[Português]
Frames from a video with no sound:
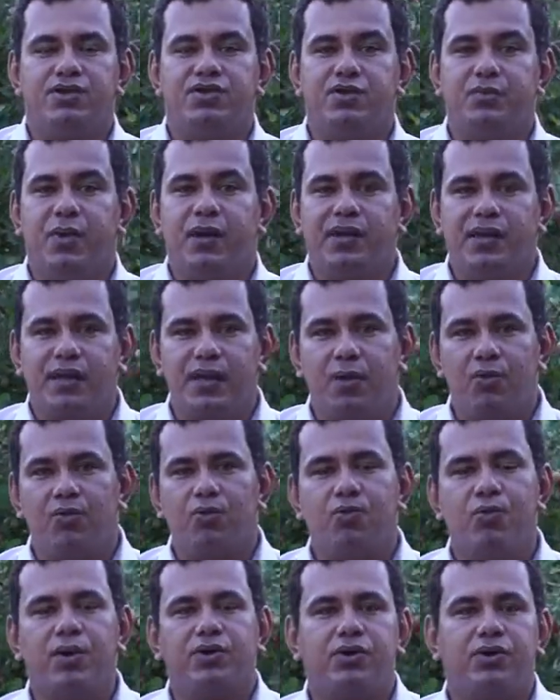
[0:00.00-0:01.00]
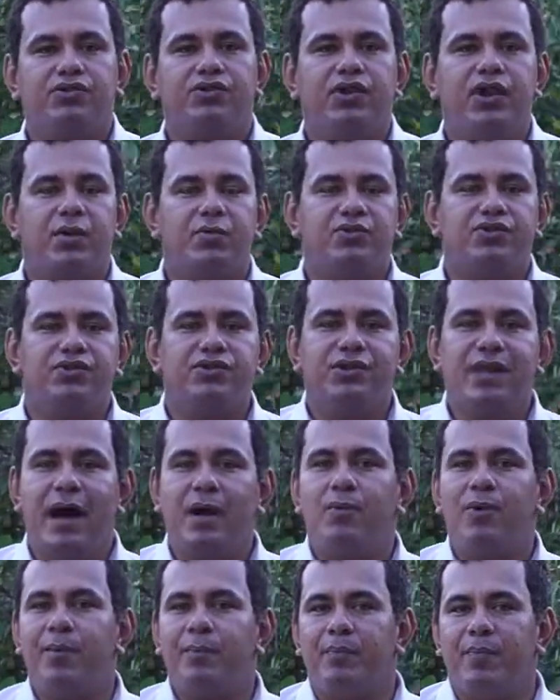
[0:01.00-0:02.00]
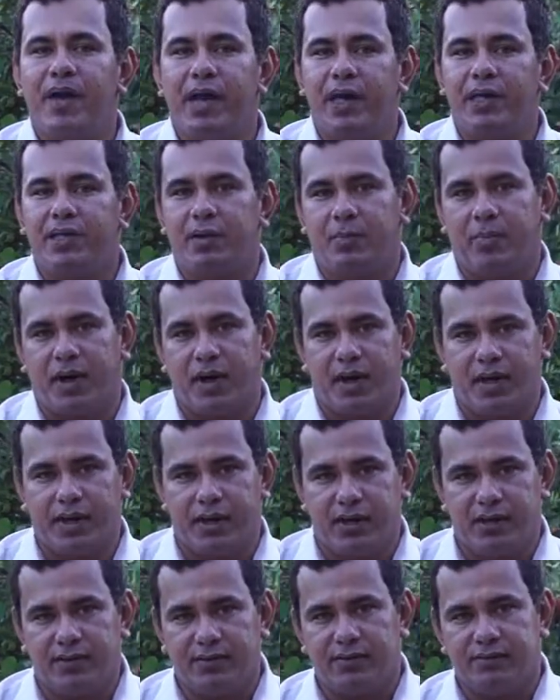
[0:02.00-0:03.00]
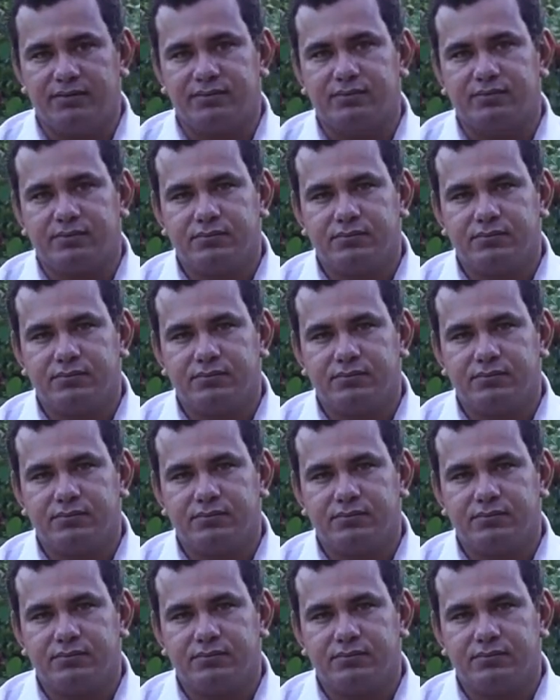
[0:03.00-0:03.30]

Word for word: de maneira alguma nós iremos dar uma pedra para eles.